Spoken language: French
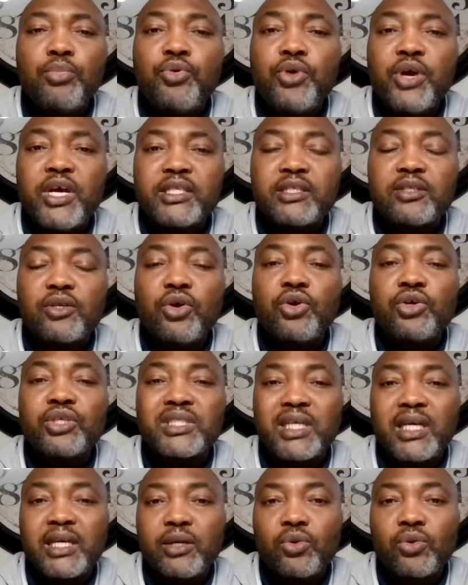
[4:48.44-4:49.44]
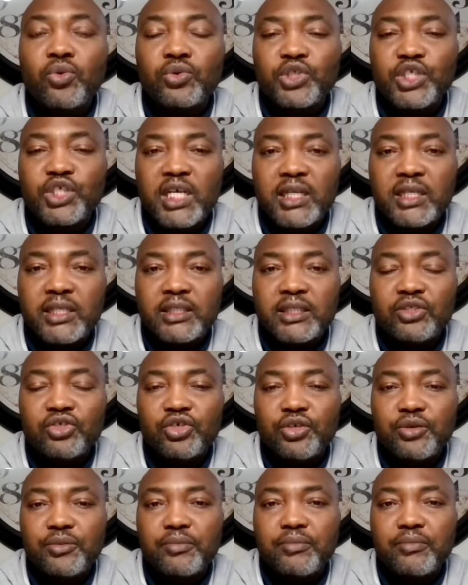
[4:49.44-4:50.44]
peut être un très gros
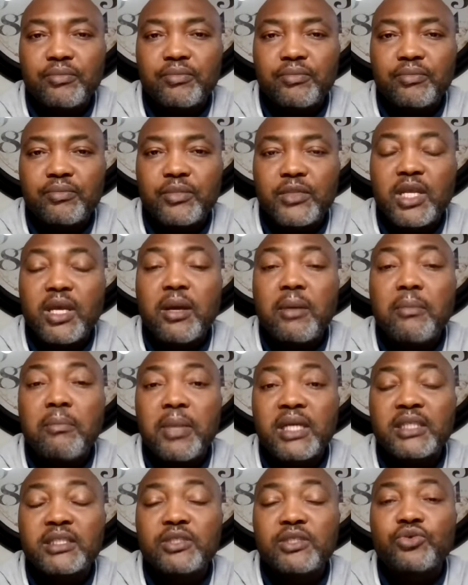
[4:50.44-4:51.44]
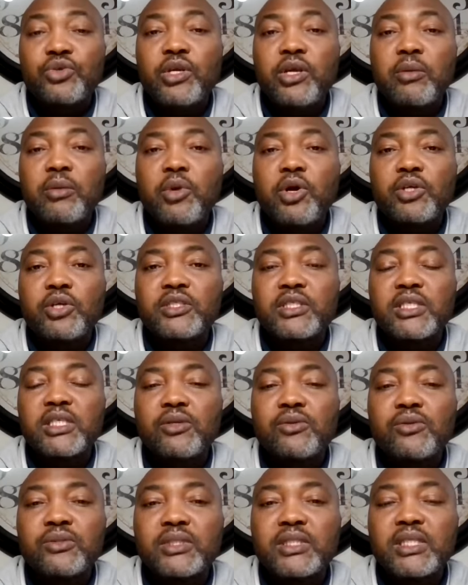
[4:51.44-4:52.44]
challenge, particulièrement en ce
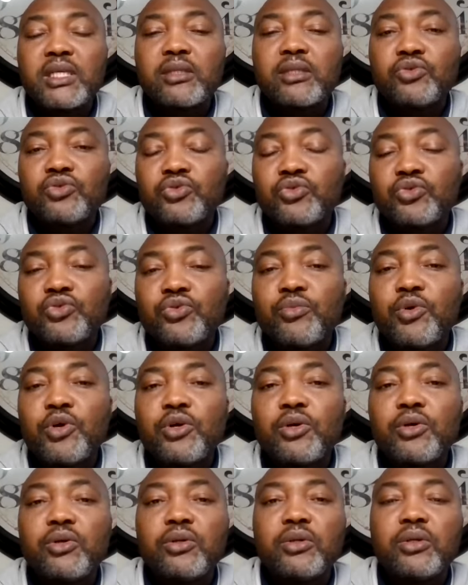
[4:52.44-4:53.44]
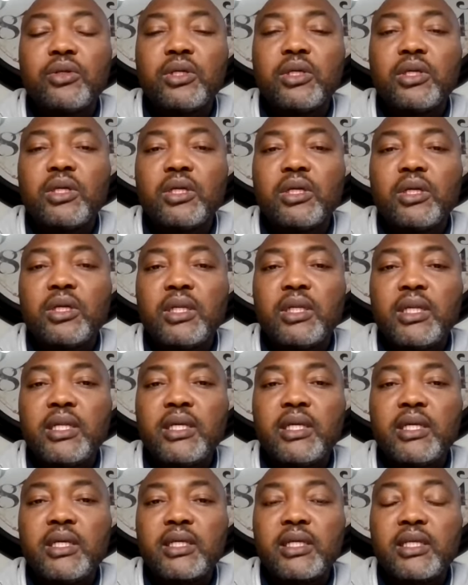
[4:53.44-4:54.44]
qui concerne justement
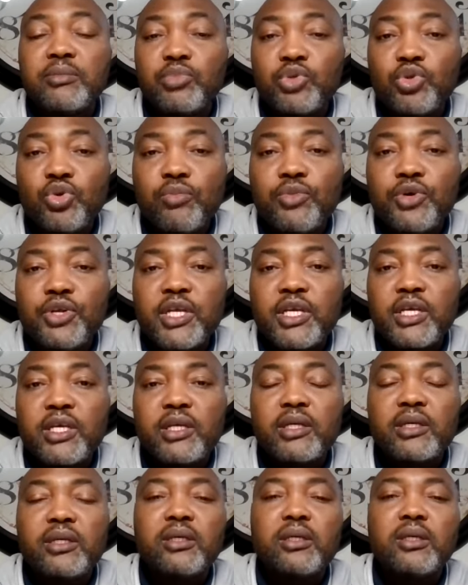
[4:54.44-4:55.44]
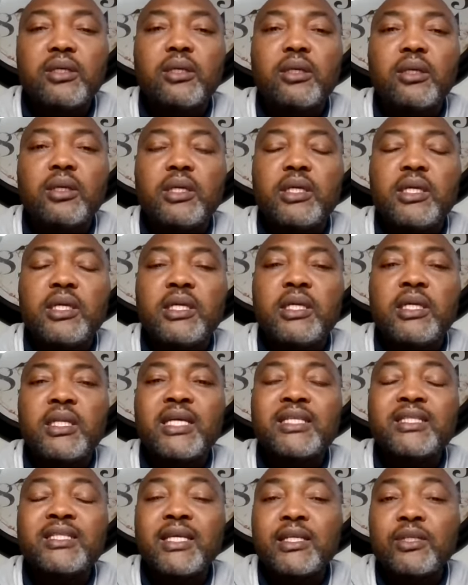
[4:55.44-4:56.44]
les crypto-monnaies
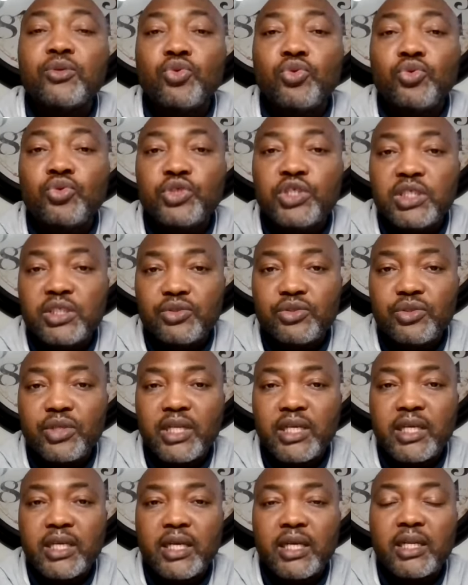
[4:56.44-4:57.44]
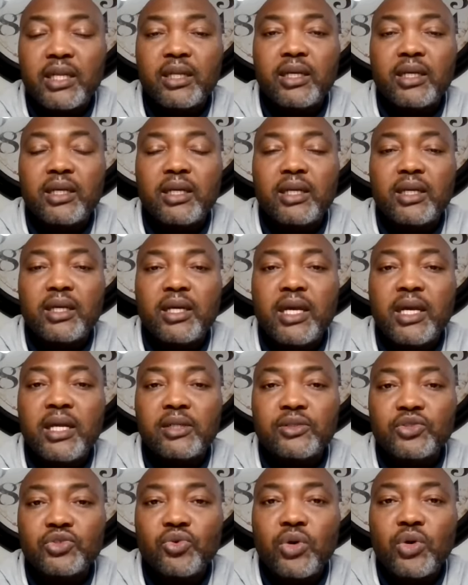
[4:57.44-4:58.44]
et la technologie sur lesquelles
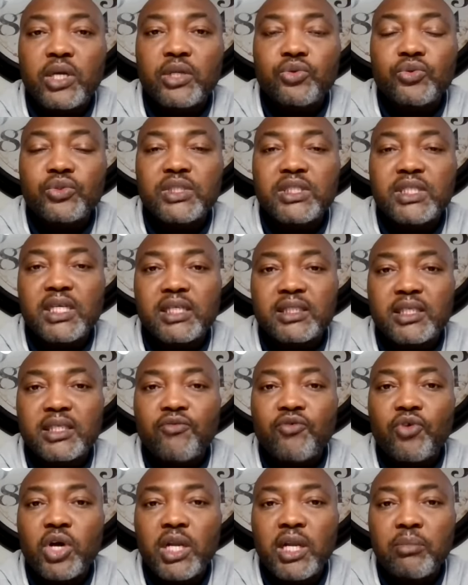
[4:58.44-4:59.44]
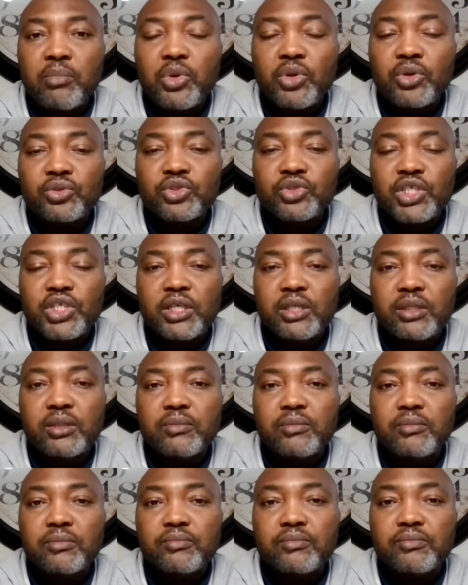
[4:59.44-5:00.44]
elles sont adossées, à savoir la blockchain.
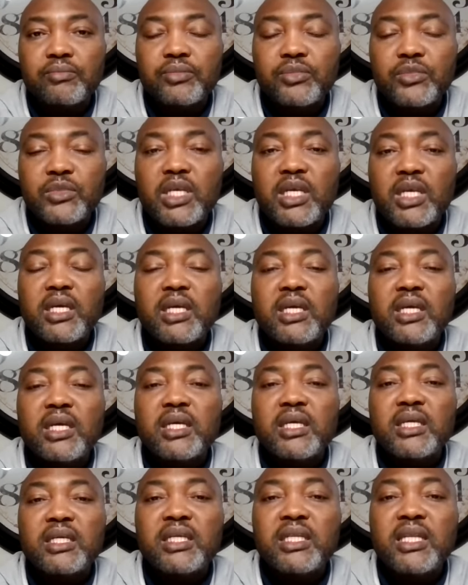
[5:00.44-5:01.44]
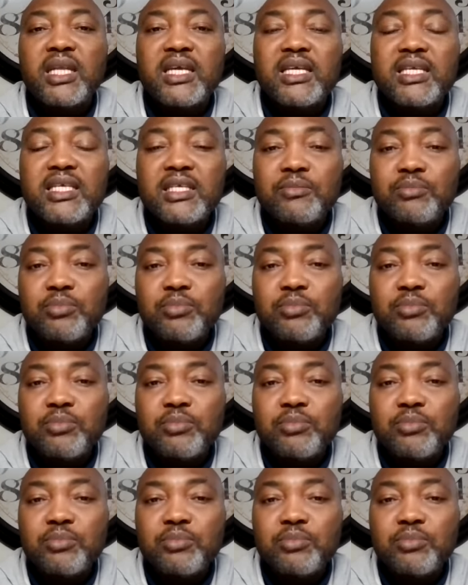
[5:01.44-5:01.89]
Il est